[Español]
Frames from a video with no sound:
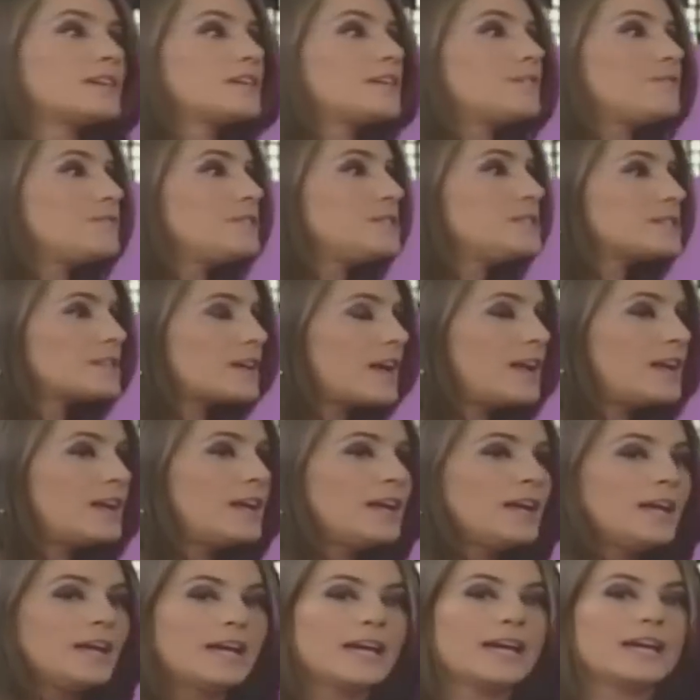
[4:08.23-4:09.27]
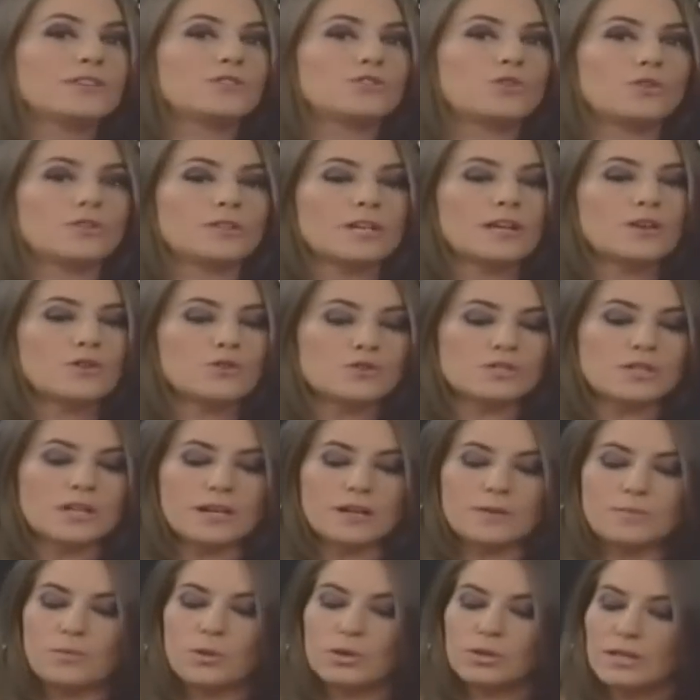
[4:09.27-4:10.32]
fiscal en donde no se
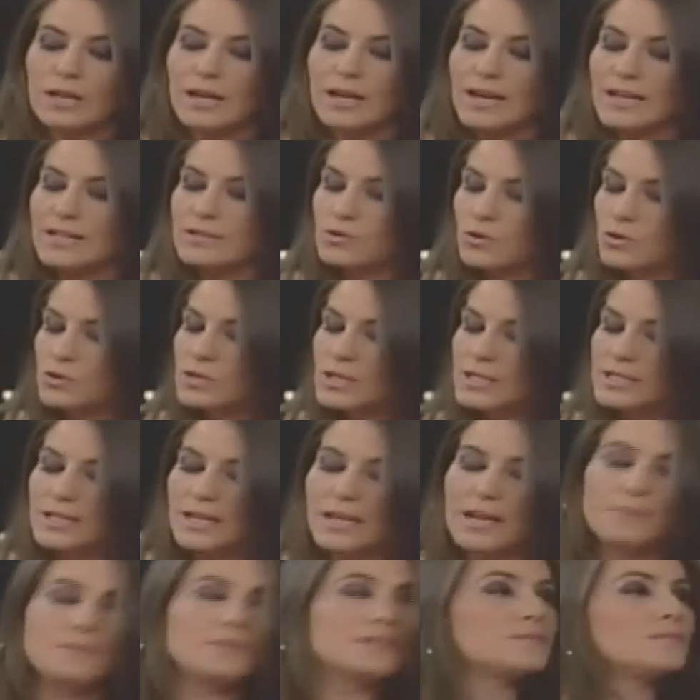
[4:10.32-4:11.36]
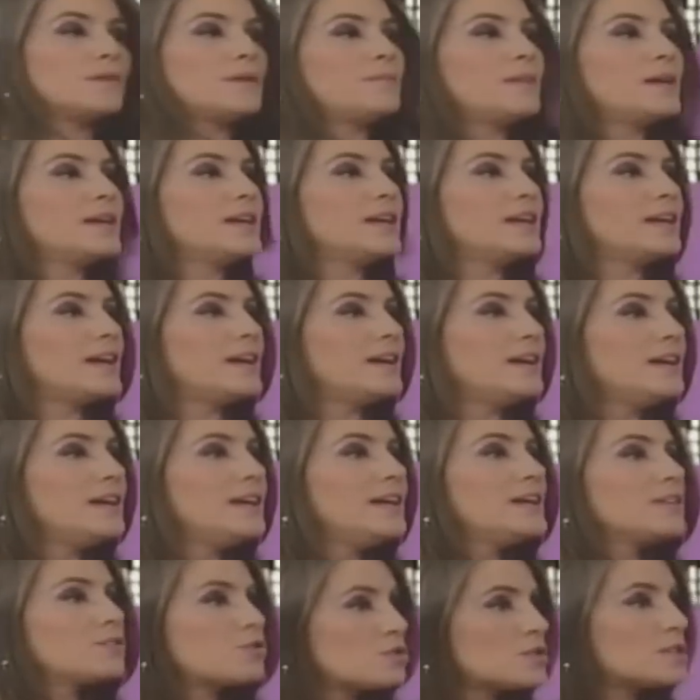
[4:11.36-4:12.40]
reportan las cosas de la misma manera,
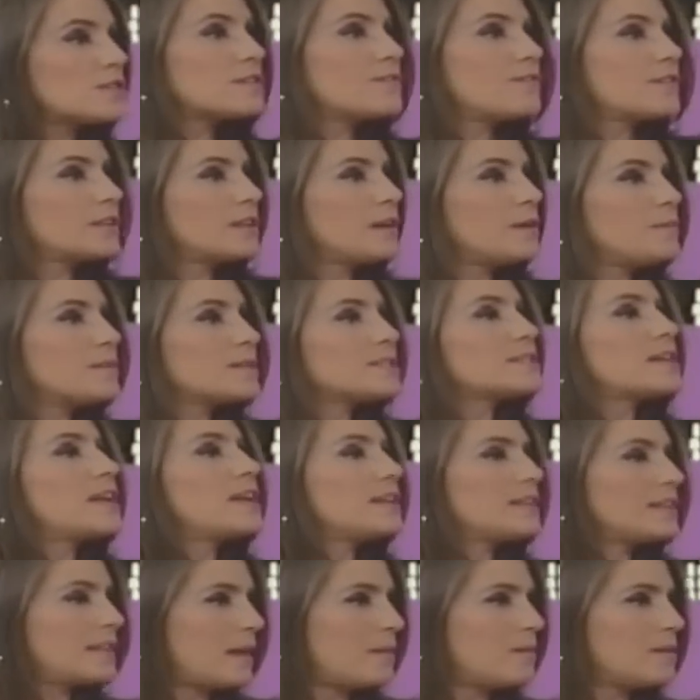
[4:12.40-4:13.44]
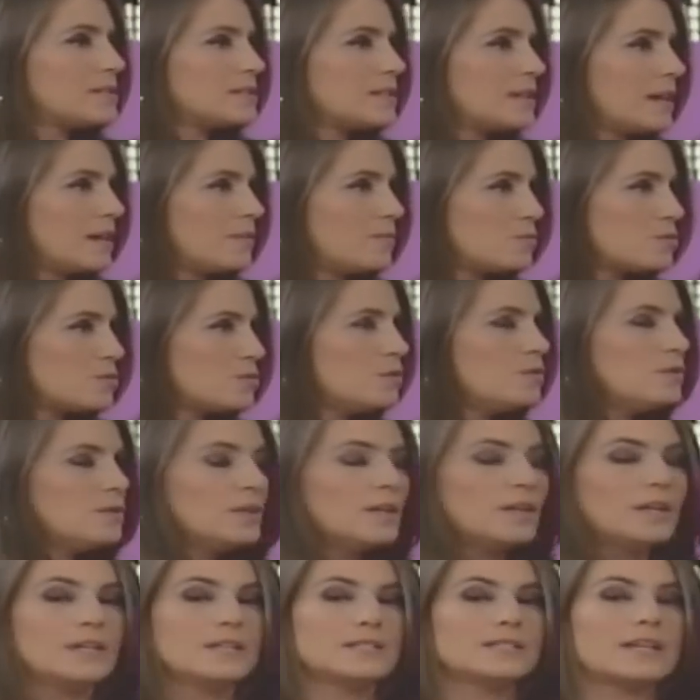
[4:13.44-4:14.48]
entonces efectivamente sale tablas, digamos, ¿no?
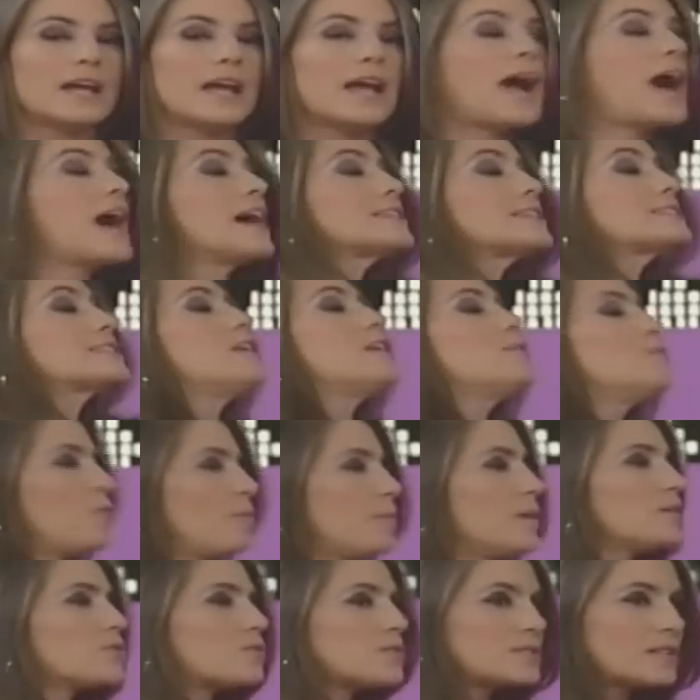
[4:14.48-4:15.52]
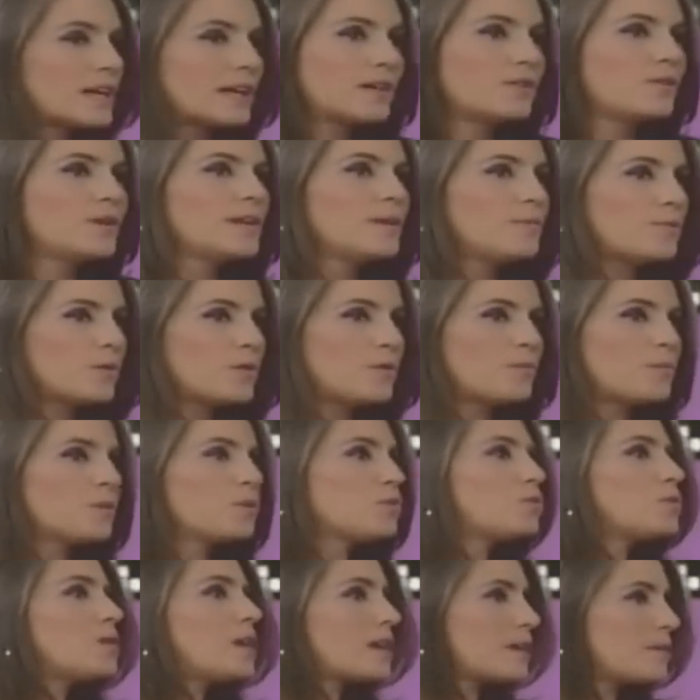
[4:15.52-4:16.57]
hasta el momento, hasta que no haya por lo
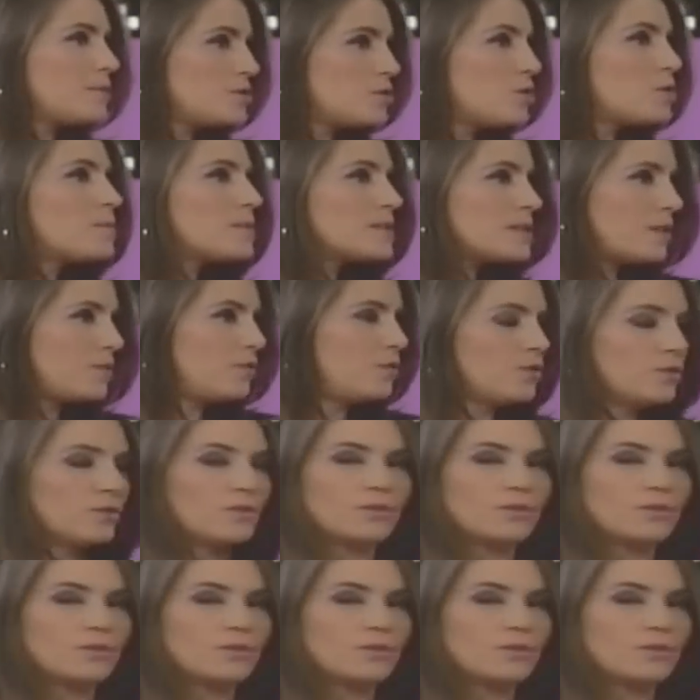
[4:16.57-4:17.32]
pronto una revisión más ¿Puedo dar un